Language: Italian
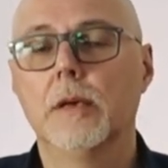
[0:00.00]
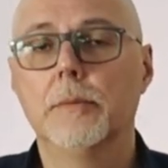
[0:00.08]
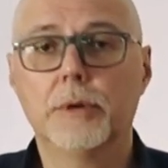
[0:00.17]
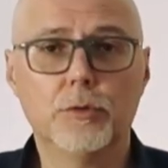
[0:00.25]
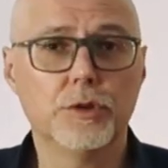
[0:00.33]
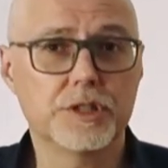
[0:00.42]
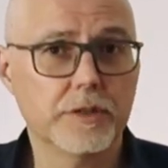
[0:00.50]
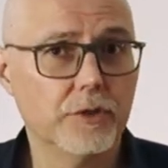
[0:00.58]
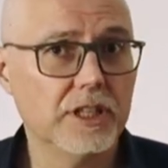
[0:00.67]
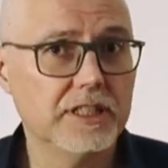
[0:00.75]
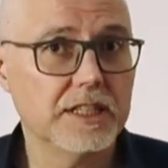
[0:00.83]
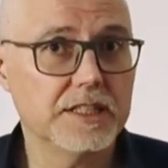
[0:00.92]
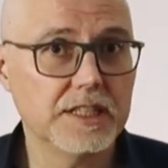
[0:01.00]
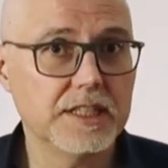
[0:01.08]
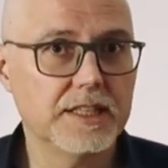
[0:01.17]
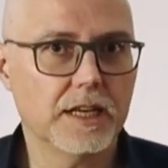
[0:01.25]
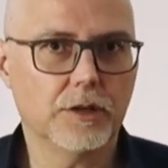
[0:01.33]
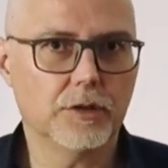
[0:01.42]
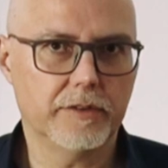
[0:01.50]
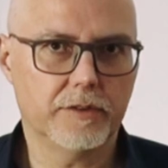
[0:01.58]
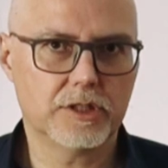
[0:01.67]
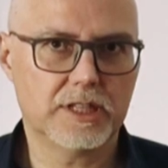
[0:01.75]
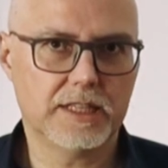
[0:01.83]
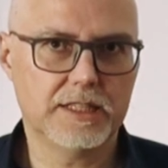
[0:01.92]
Per cui se volete esistere
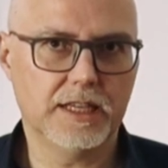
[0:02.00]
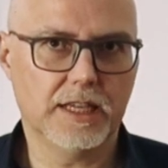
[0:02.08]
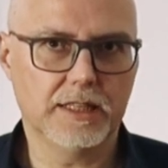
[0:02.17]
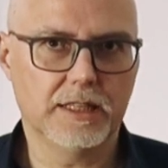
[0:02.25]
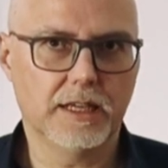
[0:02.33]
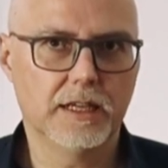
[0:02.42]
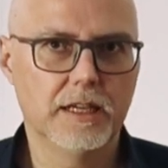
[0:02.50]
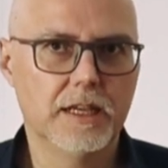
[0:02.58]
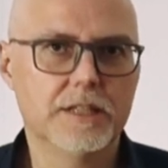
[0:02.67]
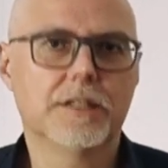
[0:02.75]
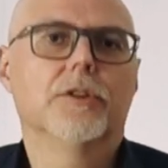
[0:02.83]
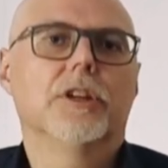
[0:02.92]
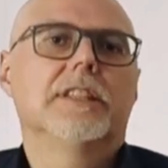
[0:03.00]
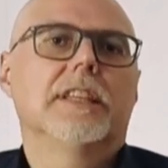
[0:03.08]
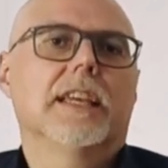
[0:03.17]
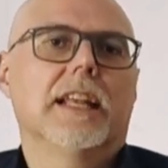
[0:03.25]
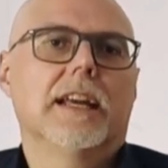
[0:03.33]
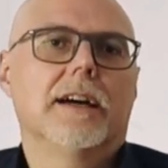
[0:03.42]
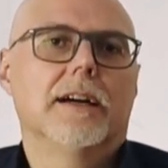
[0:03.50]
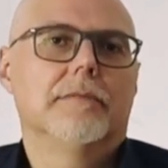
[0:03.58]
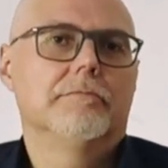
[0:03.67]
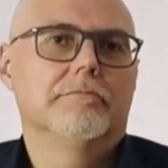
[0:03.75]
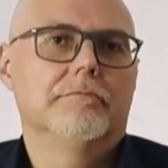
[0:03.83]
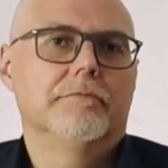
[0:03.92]
vostra azienda, se volete che
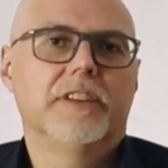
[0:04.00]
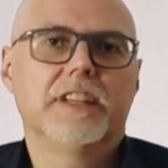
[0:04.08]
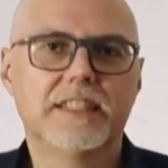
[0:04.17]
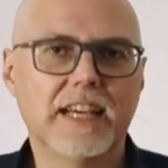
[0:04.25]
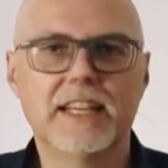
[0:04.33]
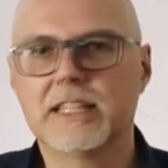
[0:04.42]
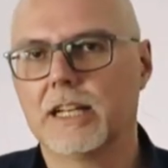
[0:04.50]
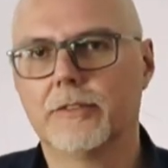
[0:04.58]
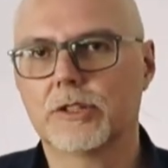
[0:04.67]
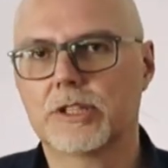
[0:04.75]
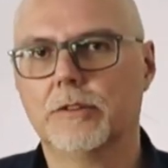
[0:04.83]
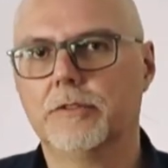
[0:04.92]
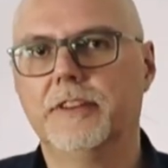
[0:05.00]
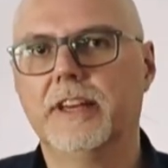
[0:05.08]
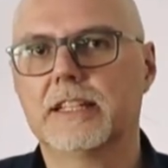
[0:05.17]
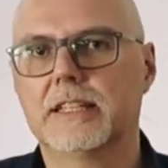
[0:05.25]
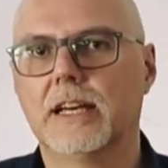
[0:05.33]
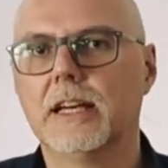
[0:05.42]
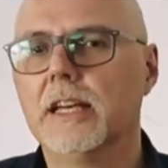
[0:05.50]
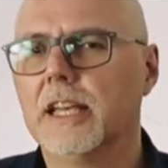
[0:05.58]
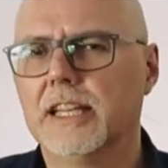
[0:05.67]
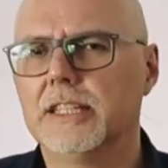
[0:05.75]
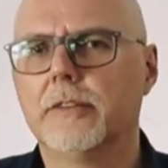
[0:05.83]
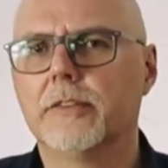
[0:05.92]
la verità della vostra offerta
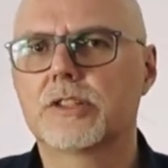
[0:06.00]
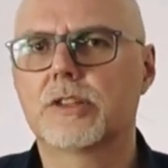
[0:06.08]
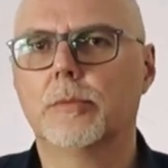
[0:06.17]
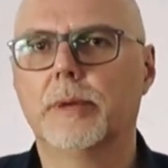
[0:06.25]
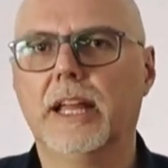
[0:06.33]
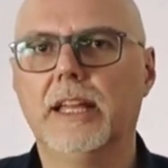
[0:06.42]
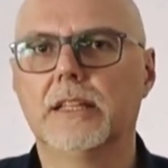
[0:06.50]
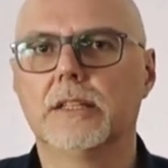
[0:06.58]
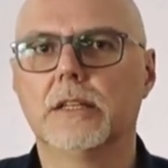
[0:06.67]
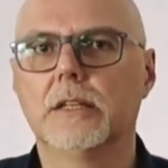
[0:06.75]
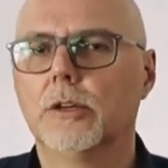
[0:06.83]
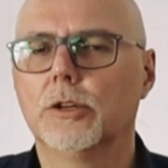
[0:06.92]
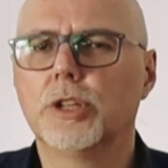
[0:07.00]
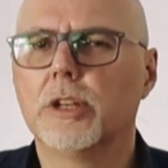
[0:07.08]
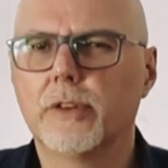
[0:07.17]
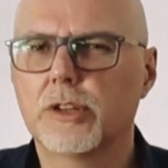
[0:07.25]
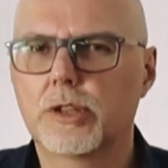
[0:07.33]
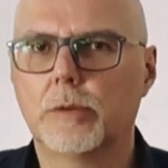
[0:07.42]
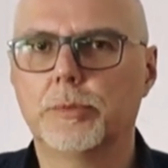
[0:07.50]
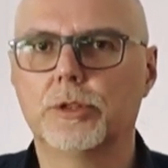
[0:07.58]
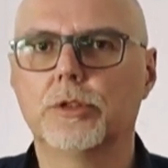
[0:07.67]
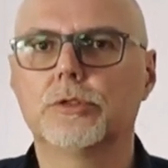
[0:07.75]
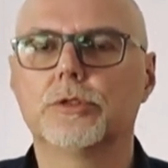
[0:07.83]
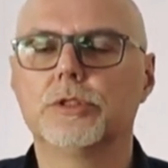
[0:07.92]
e del vostro brand o del vostro
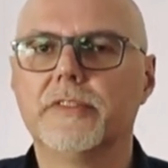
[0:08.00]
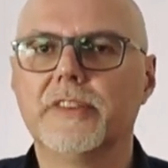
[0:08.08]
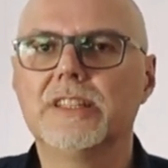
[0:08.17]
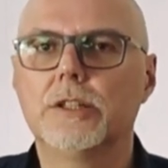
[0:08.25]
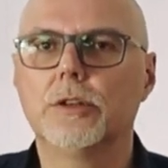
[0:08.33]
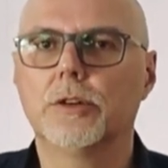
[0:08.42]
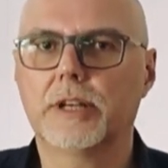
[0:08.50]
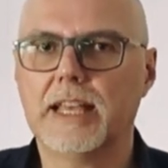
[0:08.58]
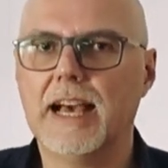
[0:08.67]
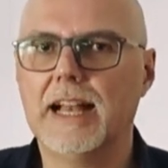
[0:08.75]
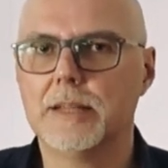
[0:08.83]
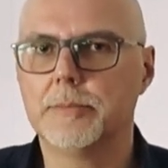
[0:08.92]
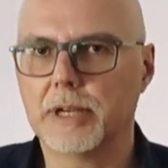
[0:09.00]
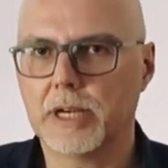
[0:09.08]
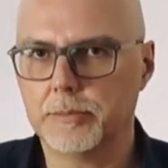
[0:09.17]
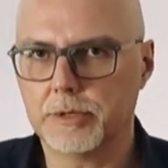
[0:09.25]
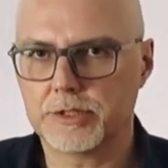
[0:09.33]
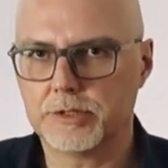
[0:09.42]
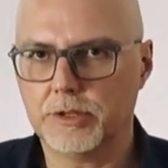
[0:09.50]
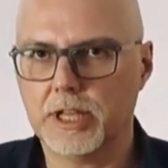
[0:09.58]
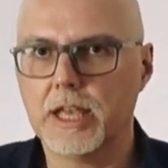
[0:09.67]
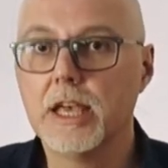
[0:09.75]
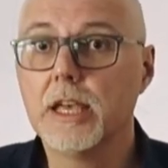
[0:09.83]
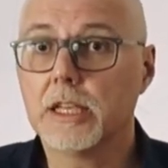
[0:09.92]
prodotto diventino reali per le
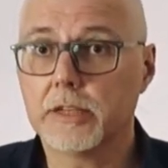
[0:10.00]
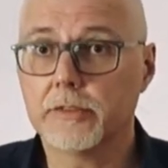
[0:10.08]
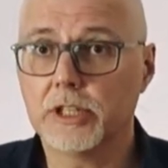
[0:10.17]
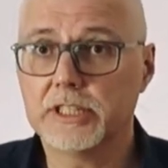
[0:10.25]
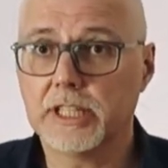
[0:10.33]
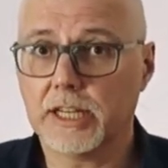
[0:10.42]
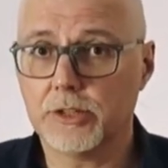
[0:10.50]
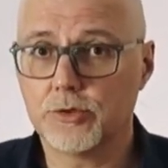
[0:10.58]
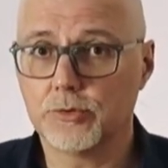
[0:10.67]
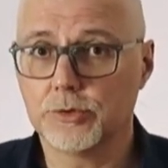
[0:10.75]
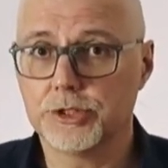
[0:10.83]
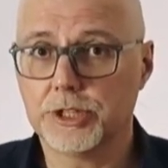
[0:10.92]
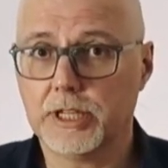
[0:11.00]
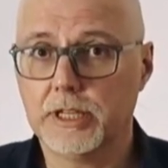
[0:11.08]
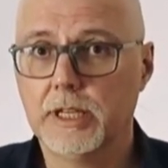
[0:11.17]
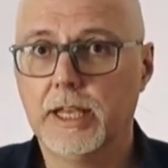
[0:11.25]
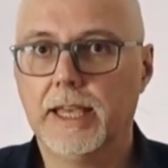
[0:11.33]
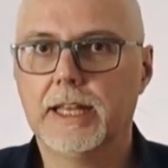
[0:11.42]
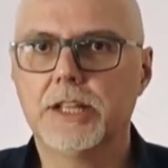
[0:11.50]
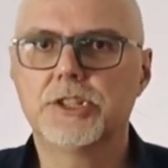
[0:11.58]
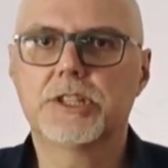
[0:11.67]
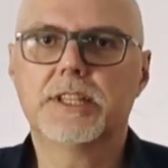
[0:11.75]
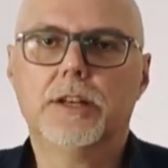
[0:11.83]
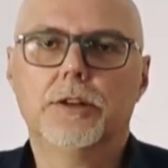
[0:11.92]
persone che volete raggiungere, è
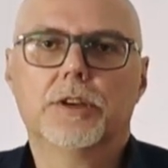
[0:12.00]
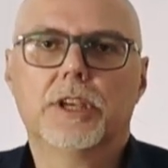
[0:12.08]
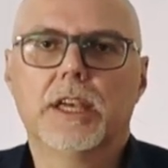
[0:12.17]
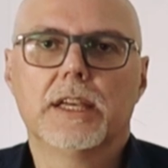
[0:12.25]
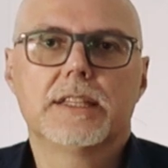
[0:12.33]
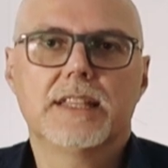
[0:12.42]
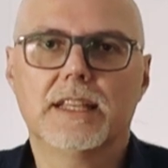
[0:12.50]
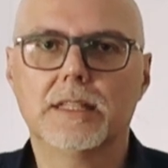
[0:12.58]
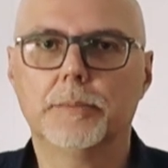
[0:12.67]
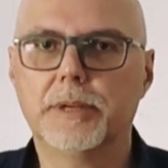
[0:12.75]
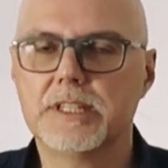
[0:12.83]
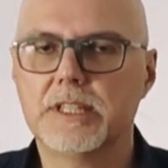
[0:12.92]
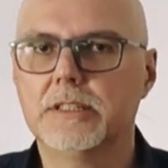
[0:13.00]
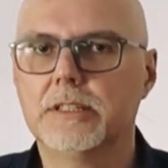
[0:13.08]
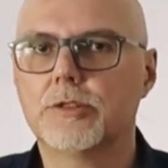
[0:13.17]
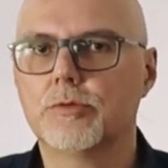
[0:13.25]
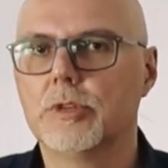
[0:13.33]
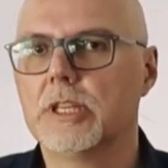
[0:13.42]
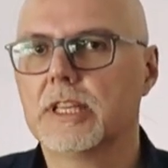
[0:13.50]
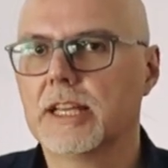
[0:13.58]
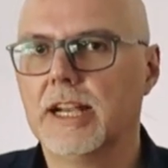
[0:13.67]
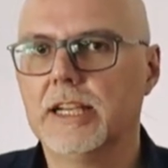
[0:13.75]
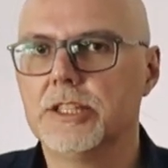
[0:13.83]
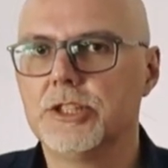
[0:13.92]
necessario che siate presenti sui
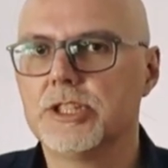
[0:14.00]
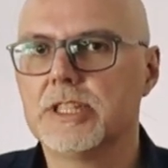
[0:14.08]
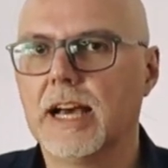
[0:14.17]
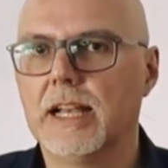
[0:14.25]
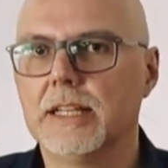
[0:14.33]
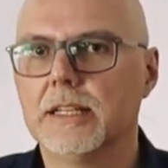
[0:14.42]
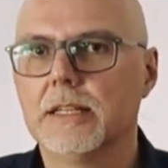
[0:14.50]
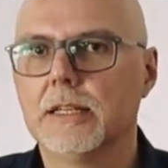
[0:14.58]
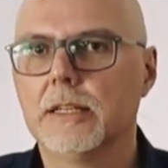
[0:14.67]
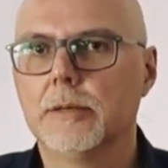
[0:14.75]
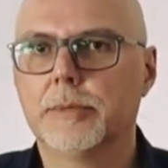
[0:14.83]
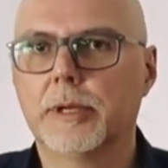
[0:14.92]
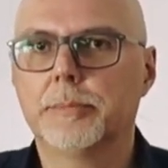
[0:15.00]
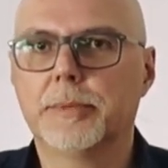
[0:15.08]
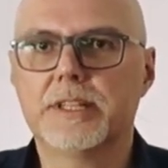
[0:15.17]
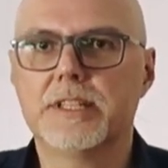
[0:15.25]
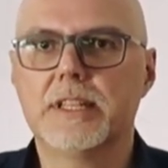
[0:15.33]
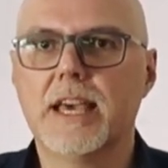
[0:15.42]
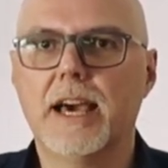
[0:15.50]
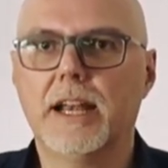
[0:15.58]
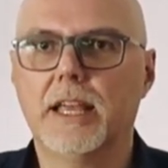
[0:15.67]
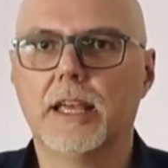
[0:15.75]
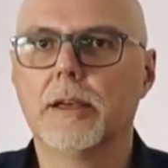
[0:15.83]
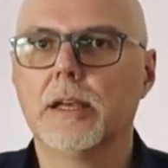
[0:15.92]
canali digitali per
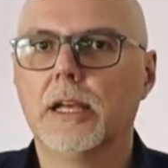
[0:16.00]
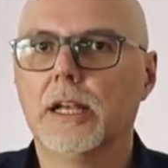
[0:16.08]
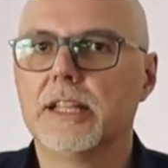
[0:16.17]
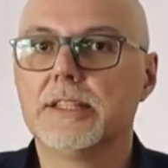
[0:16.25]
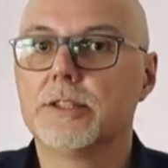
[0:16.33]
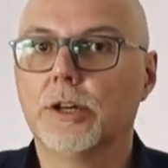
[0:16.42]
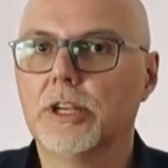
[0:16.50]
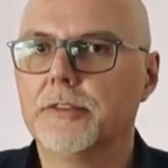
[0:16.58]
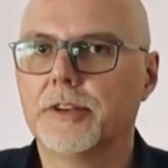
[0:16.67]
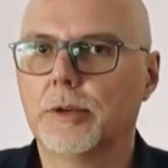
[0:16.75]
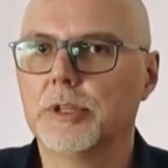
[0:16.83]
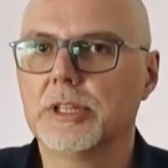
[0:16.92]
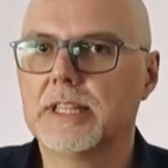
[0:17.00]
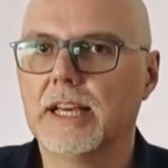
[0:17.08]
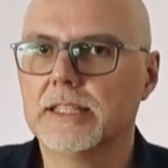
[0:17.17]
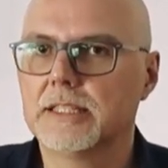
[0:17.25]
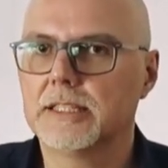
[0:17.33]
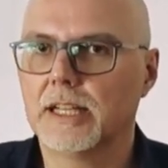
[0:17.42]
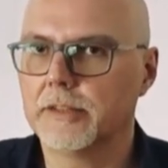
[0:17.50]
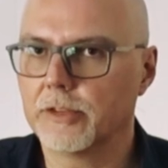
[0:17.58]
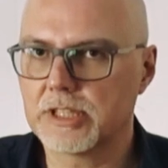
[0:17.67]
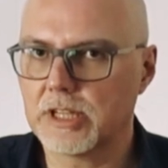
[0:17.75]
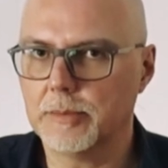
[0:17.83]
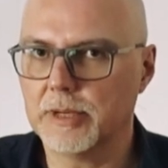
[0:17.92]
presidiare le zone frequentate dalle
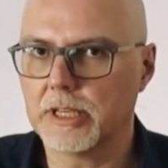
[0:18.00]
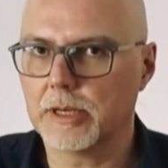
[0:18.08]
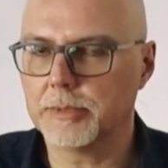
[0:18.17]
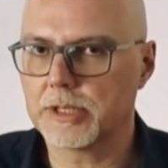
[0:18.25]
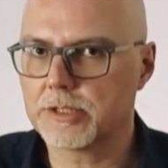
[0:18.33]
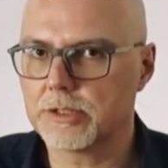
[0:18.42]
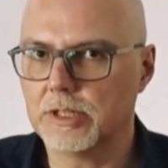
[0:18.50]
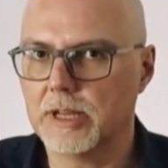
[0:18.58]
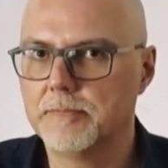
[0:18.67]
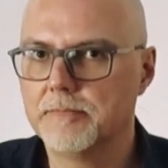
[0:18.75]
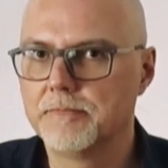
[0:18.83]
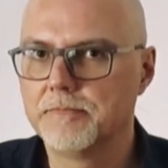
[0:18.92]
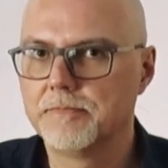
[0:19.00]
vostre buyer persona.